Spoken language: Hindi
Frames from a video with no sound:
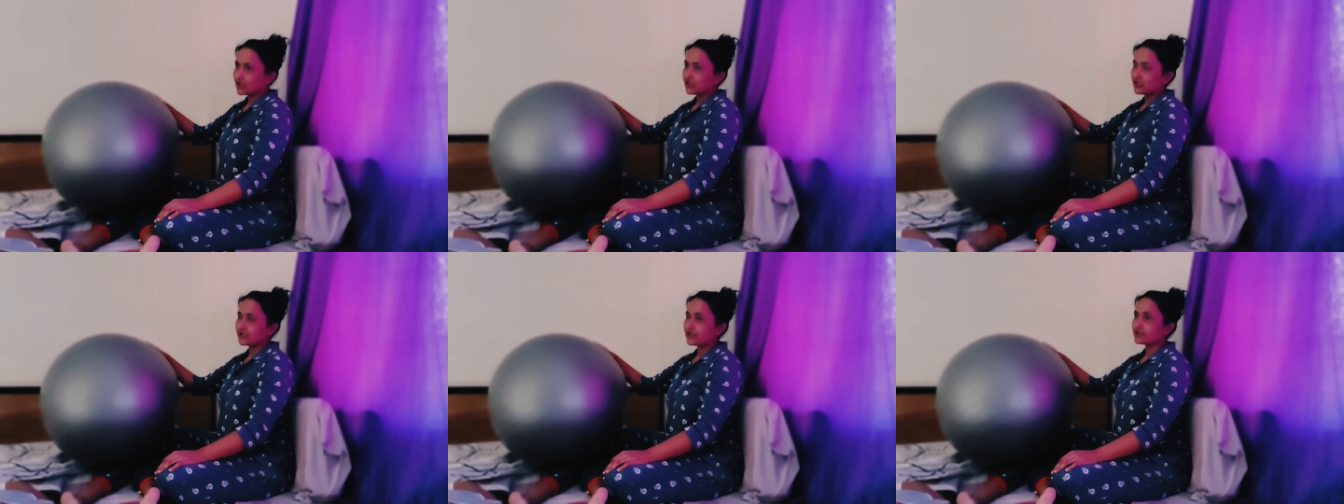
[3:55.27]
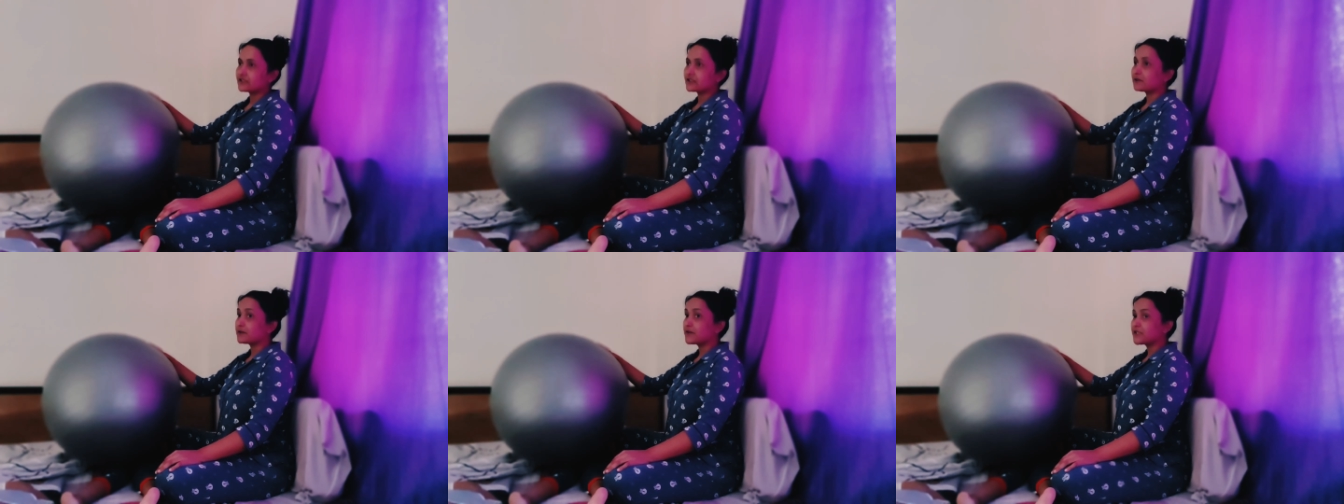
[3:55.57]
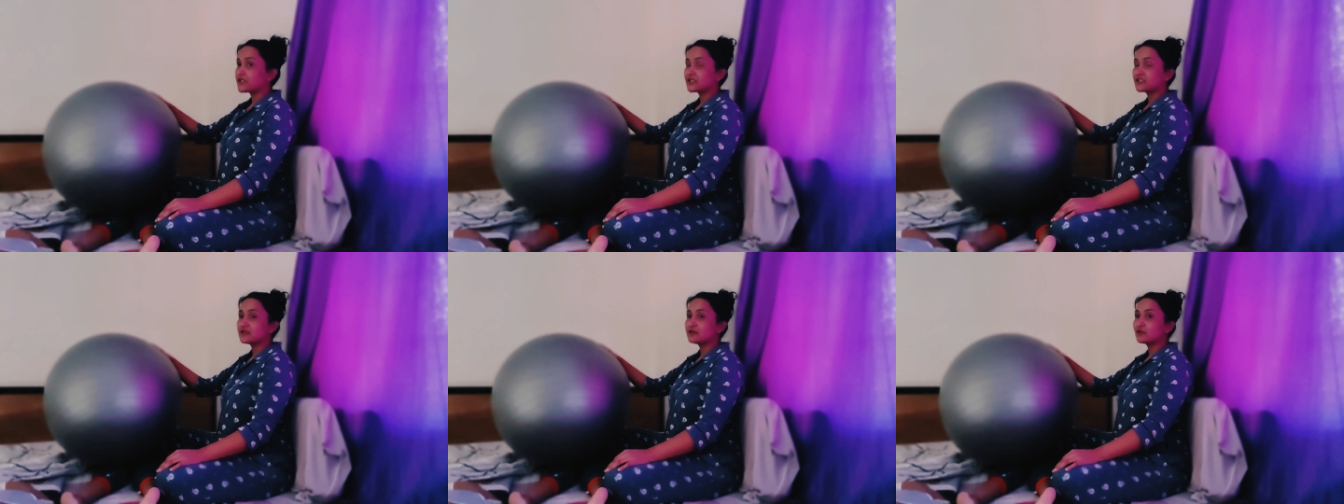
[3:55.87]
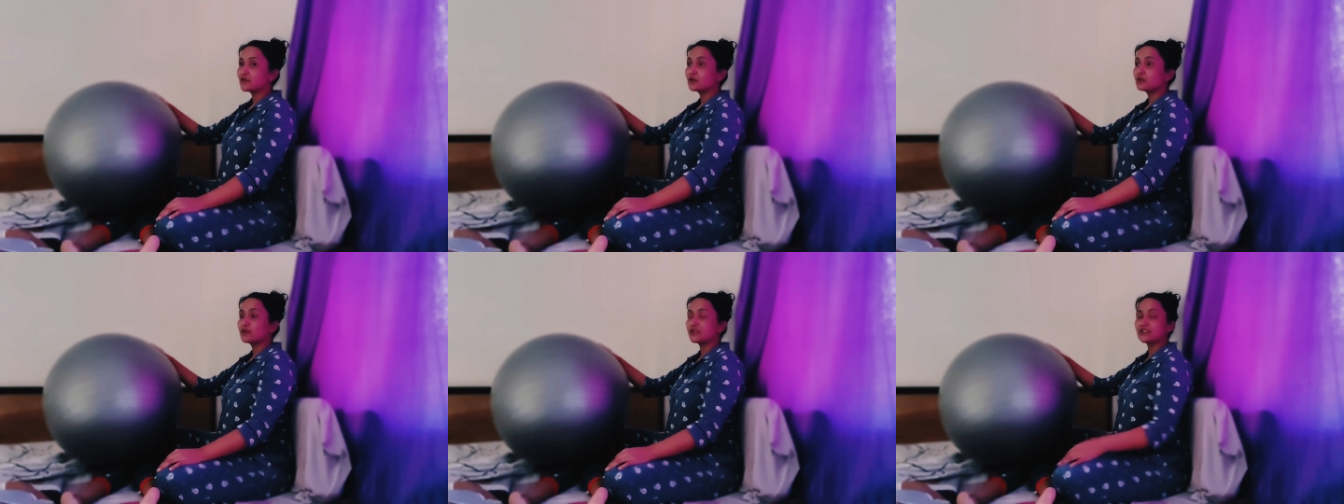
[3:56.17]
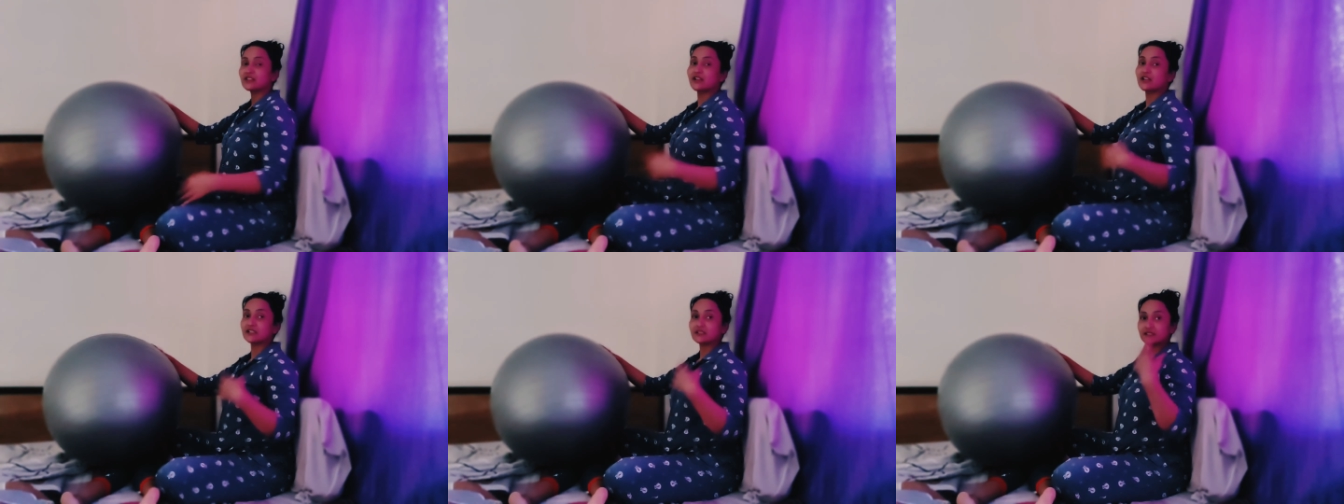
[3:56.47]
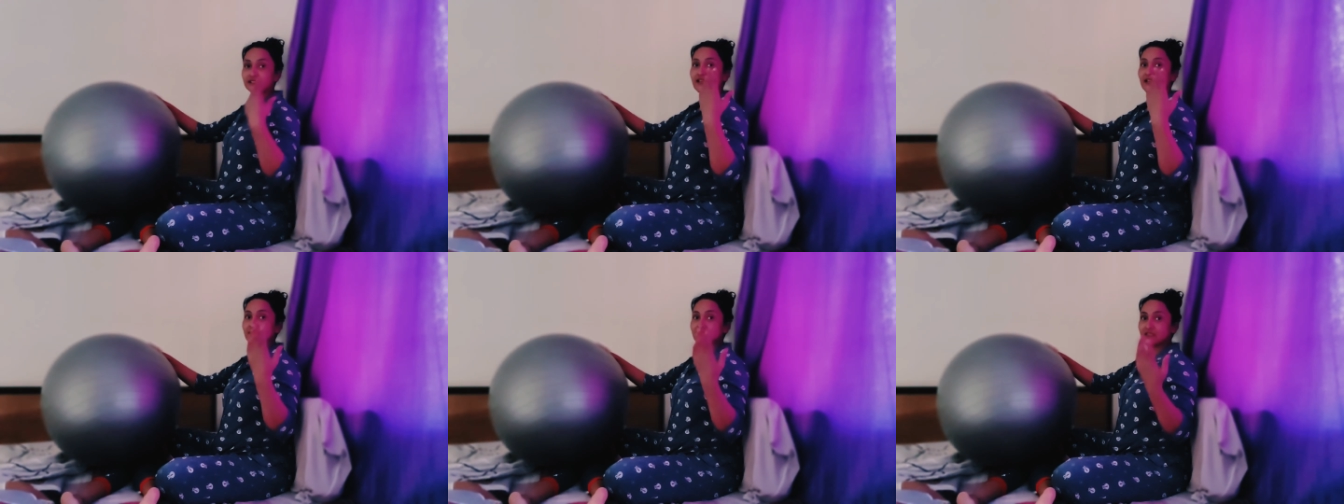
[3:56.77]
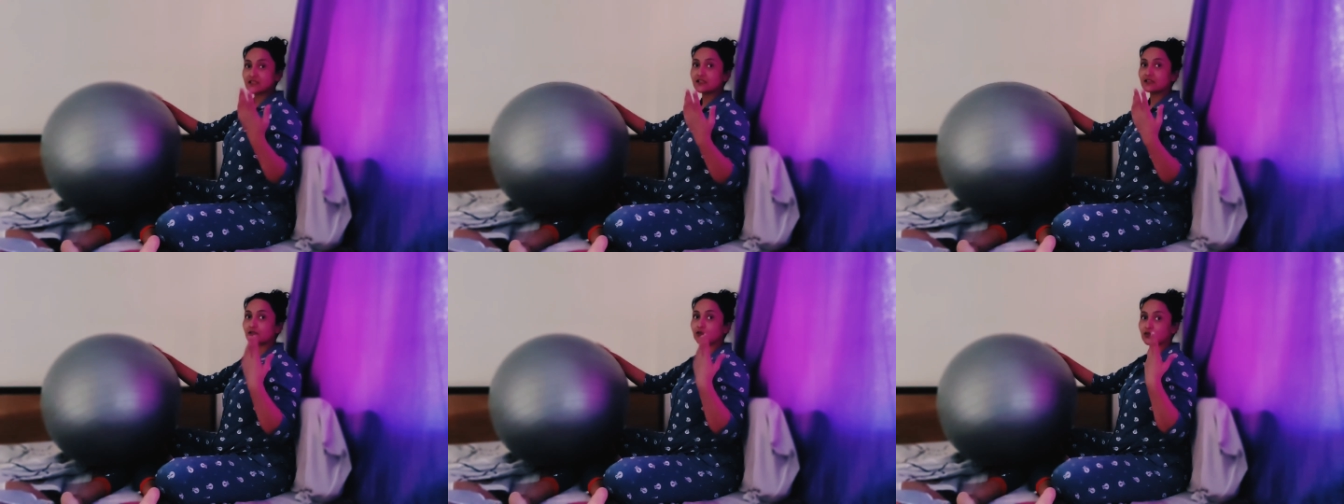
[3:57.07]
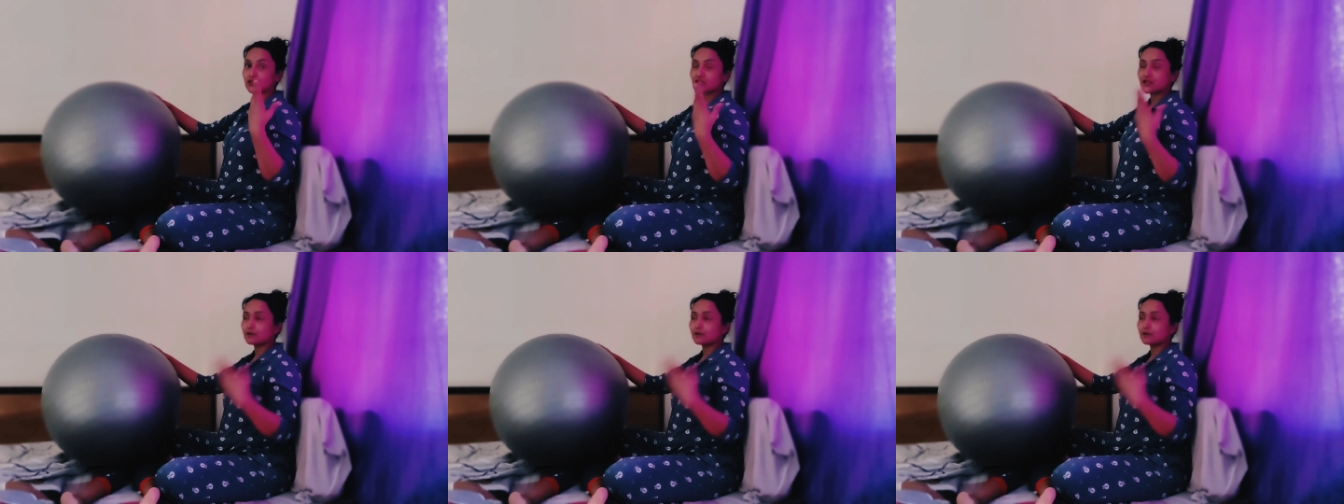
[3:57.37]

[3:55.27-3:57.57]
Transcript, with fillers: लेकिन जब मैं इसे जिम्बल प्रेशर आज से ढाई साल दो